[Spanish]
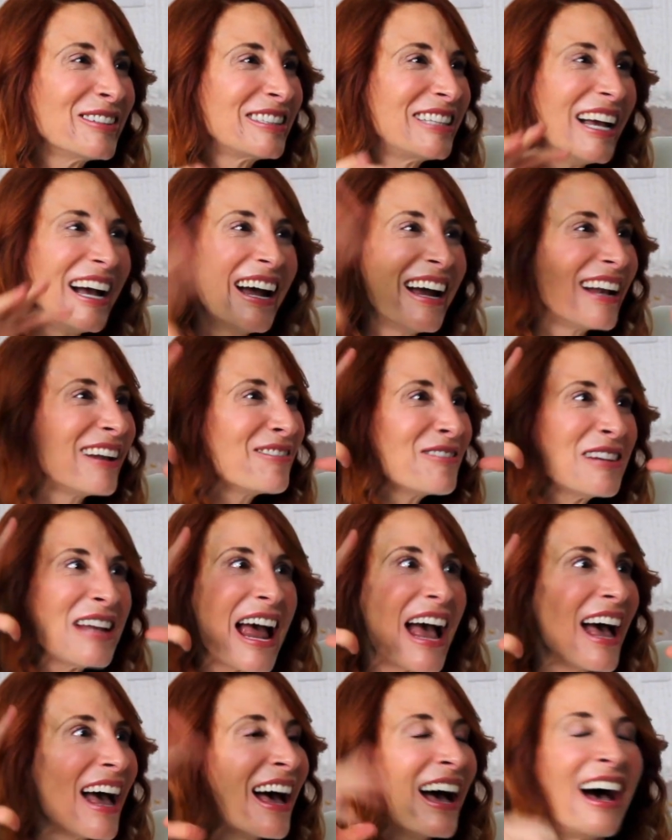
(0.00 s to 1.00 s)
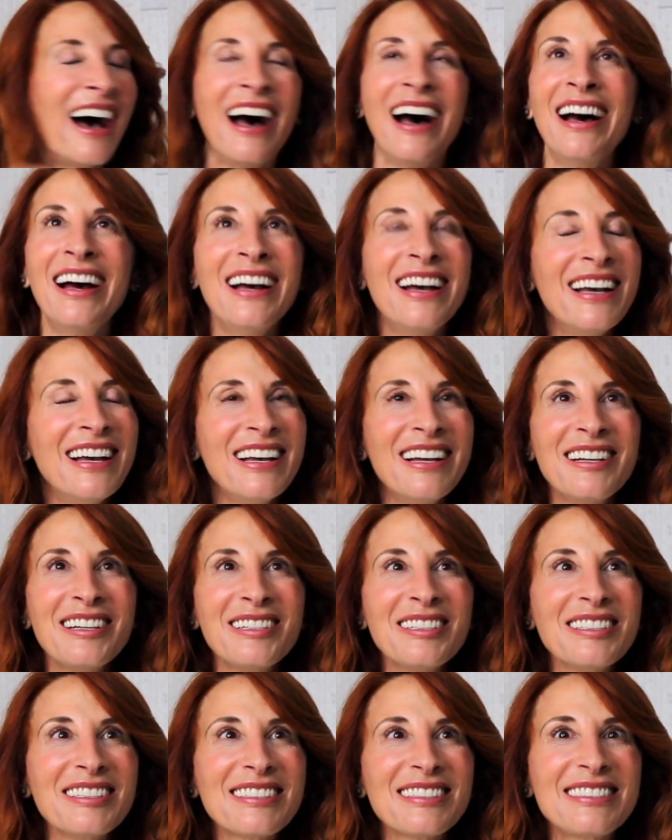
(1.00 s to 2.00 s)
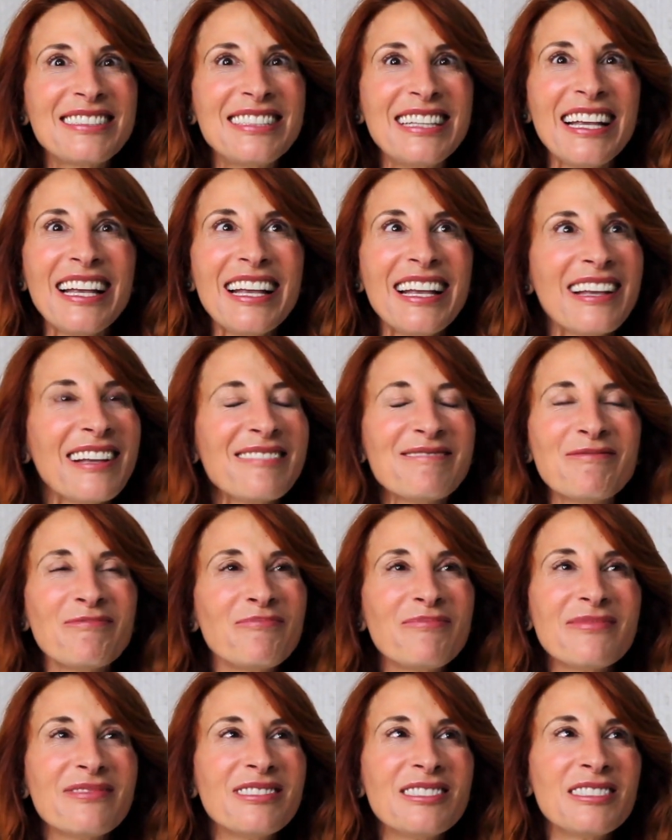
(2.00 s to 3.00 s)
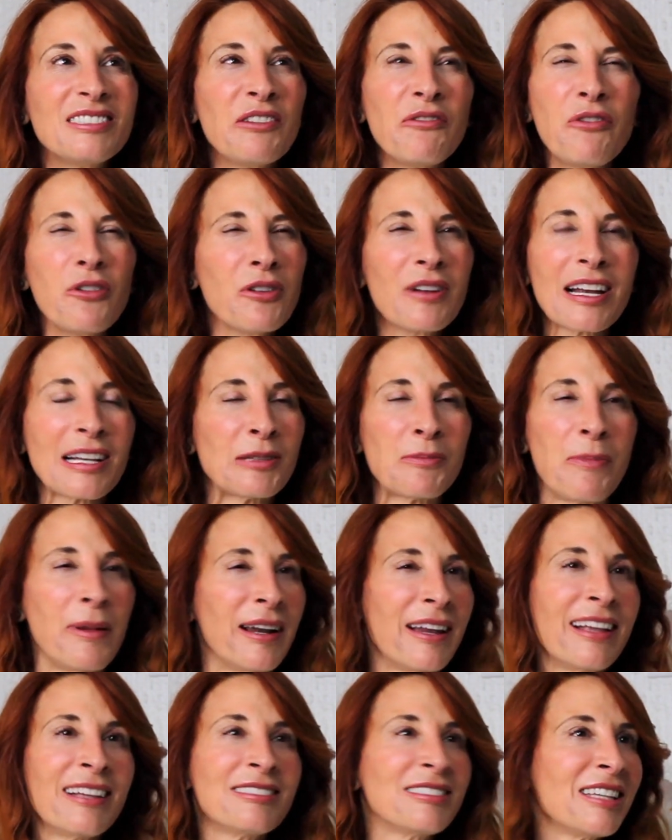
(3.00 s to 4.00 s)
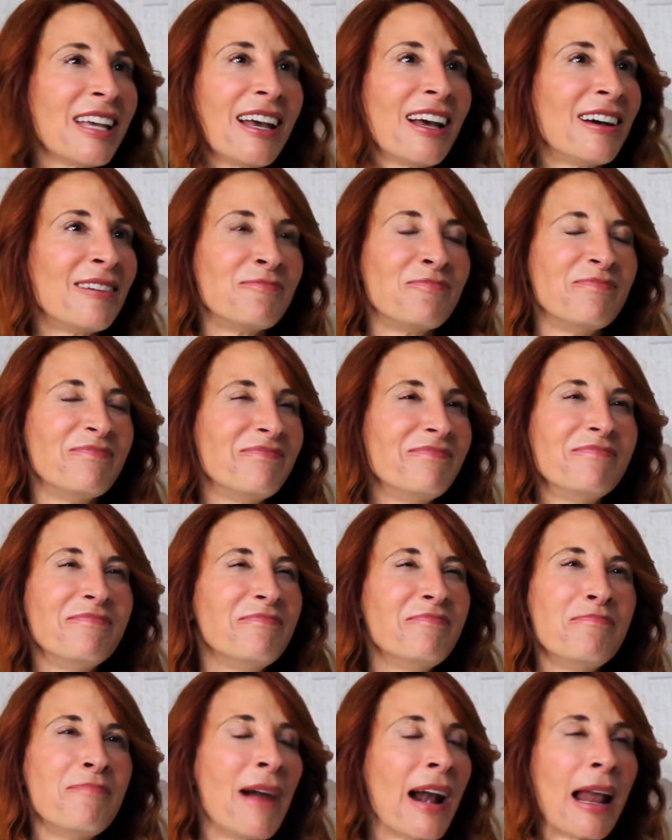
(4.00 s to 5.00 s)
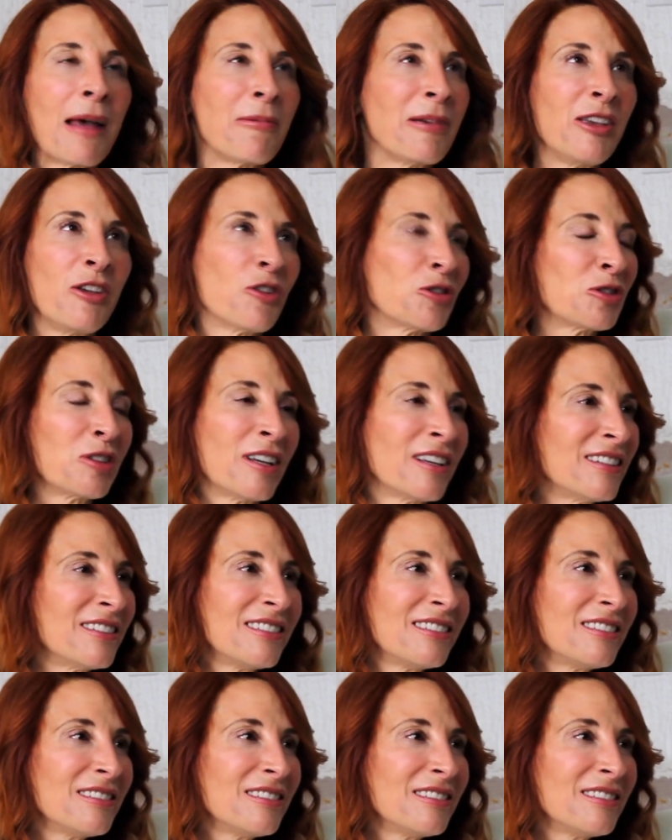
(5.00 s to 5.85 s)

O sea, era una... Sí, sí fue una experiencia maravillosa.